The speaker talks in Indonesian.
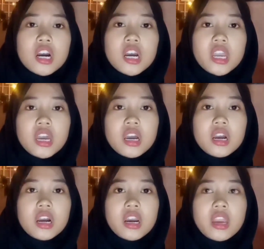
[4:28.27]
kayak
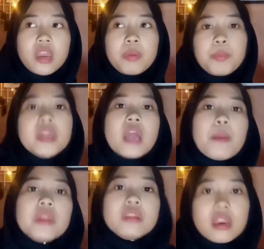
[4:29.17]
kayak
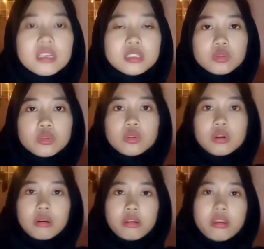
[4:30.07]
berpindah-pindah gitu
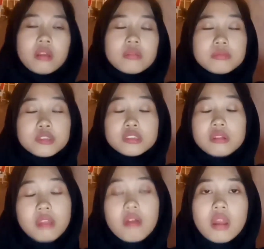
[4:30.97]
ya mis,
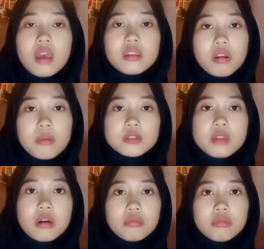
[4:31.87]
tau lah tau maksud
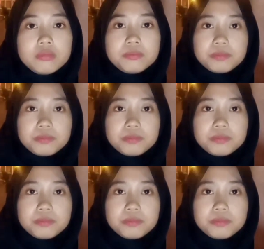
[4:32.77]
aku